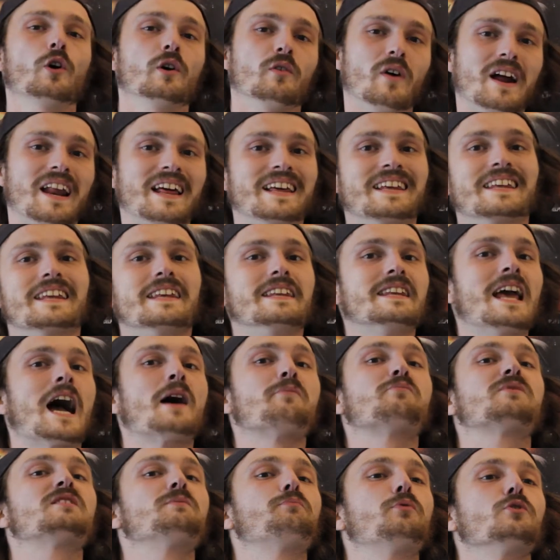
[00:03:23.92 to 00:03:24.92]
voilà, il y a
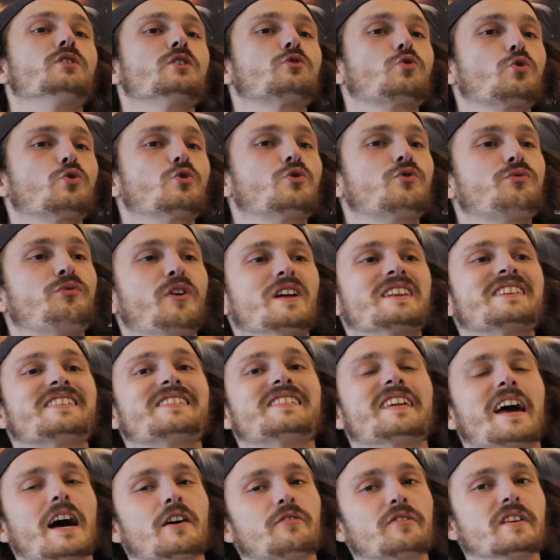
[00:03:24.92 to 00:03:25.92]
un petit peu des trucs
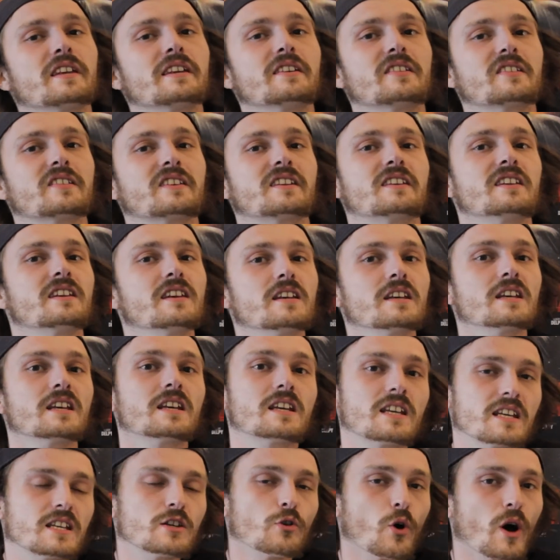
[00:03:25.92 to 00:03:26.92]
fanservice
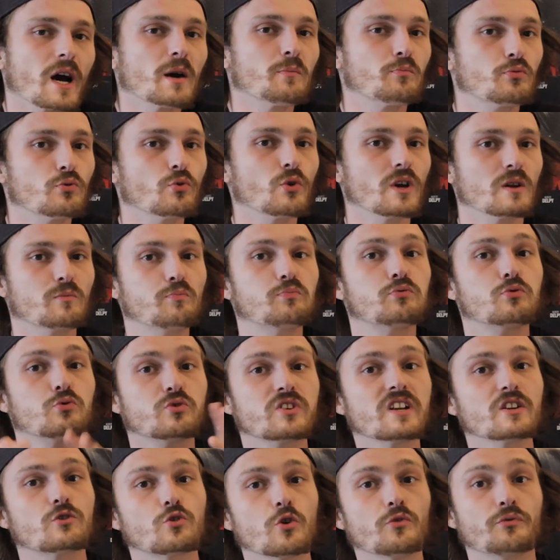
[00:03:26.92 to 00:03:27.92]
qui, qui auraient pu être
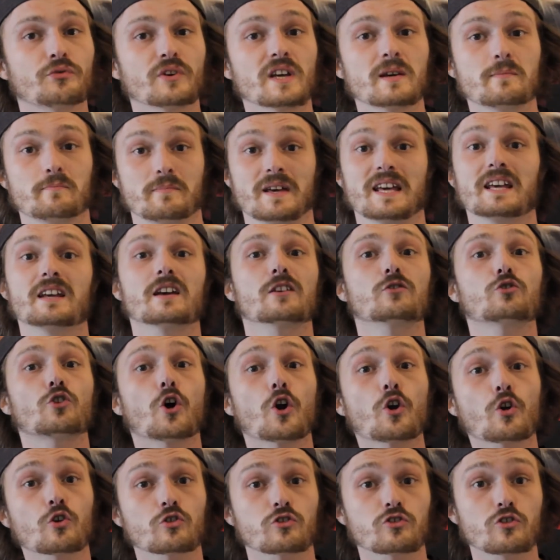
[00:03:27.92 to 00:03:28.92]
plus étoffés. Mais
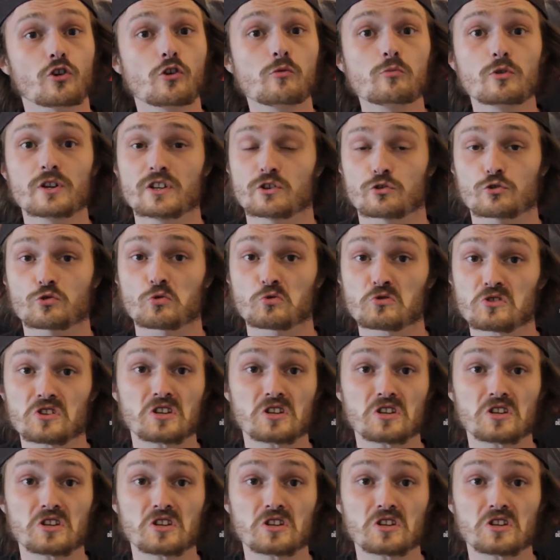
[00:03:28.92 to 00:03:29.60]
dans l'ensemble, ils se sont